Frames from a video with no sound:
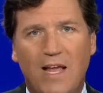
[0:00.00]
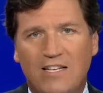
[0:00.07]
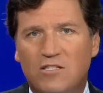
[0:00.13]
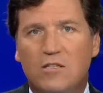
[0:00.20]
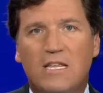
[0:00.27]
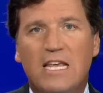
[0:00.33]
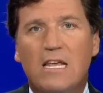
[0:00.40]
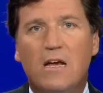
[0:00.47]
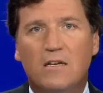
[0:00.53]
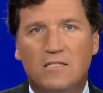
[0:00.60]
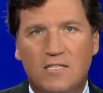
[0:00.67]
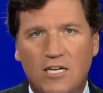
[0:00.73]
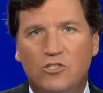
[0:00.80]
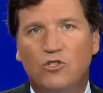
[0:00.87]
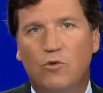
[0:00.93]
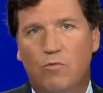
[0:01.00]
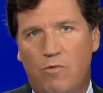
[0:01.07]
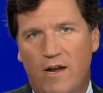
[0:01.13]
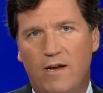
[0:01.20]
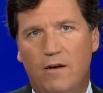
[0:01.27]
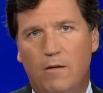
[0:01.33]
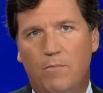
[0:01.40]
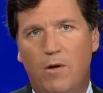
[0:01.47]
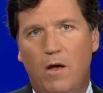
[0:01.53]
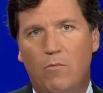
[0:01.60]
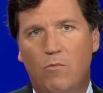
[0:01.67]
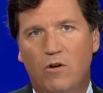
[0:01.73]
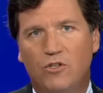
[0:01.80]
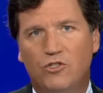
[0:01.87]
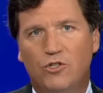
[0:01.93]
Это основное право, от
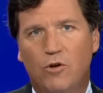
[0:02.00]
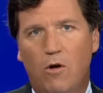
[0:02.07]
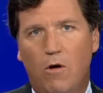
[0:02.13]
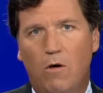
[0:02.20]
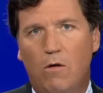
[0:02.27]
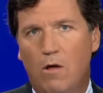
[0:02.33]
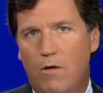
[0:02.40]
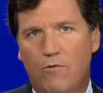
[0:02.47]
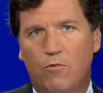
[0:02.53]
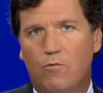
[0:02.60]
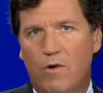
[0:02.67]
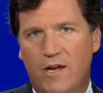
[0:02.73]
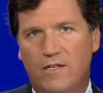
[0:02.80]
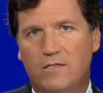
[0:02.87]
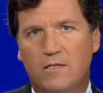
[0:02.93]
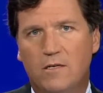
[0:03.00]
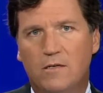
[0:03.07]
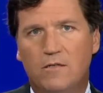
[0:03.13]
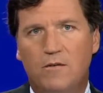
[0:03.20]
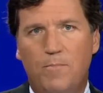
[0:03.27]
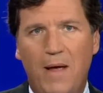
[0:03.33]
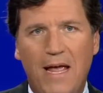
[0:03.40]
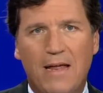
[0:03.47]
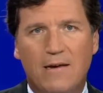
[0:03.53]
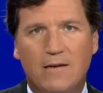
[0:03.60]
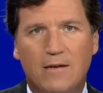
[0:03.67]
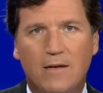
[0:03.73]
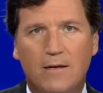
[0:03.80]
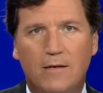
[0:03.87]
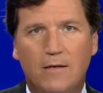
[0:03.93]
которого зависят все остальные
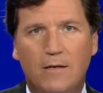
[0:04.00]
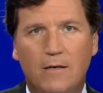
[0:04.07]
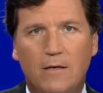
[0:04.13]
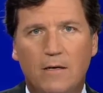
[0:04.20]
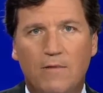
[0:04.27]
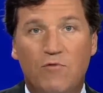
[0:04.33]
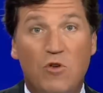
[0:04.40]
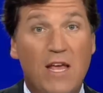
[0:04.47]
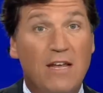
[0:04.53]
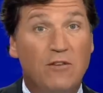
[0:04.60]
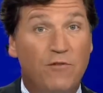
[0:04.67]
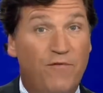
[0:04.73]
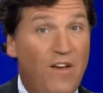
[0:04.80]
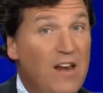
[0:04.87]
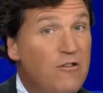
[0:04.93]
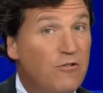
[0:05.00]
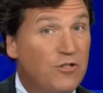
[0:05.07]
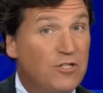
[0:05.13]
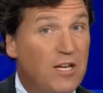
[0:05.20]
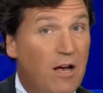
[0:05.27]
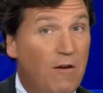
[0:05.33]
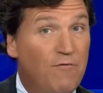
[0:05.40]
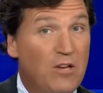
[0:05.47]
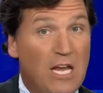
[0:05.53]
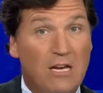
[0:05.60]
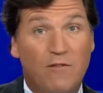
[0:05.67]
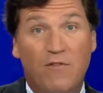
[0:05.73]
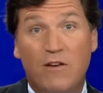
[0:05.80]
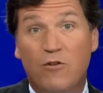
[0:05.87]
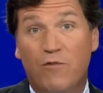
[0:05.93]
права. Если вы не можете защитить
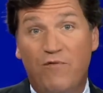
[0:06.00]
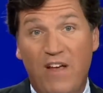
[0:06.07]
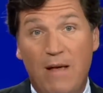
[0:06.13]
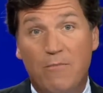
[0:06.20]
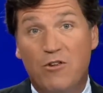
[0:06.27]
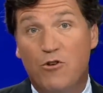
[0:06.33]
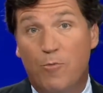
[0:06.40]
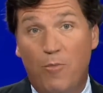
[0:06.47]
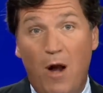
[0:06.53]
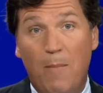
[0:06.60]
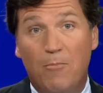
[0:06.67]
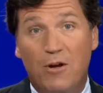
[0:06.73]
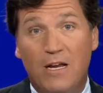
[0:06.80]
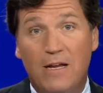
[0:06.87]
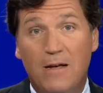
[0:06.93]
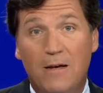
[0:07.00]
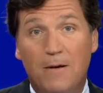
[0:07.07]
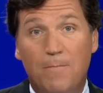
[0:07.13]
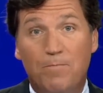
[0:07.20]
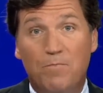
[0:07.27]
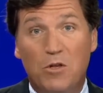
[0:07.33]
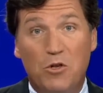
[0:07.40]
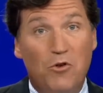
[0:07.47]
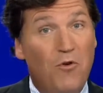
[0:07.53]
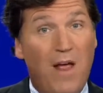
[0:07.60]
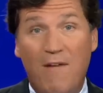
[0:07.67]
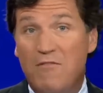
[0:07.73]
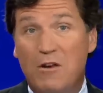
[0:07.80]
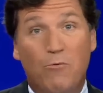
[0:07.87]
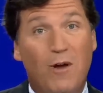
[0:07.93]
себя, свою семью и свою собственность,
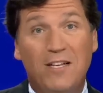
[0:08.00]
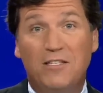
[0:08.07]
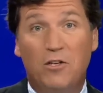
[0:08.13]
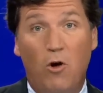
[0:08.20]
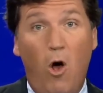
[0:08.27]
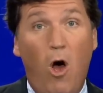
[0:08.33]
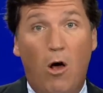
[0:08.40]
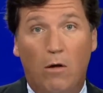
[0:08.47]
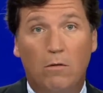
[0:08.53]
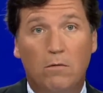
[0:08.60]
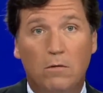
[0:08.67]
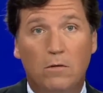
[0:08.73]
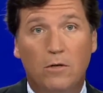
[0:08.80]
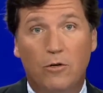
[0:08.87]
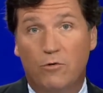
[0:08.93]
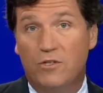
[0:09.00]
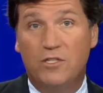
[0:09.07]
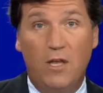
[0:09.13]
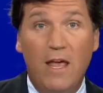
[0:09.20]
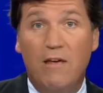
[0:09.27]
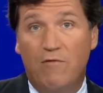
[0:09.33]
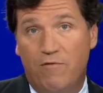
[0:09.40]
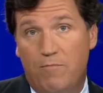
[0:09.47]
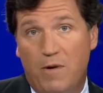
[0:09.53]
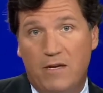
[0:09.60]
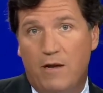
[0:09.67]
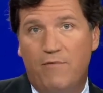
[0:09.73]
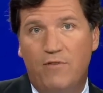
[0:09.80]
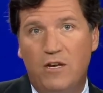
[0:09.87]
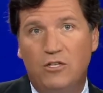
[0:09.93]
у вас нет никаких прав. Вы раб
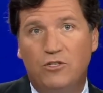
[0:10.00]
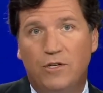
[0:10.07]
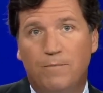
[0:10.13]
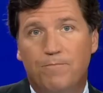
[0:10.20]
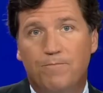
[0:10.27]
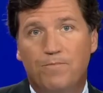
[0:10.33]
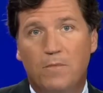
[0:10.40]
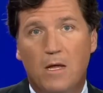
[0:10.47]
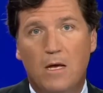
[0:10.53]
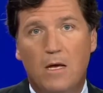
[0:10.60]
по определению.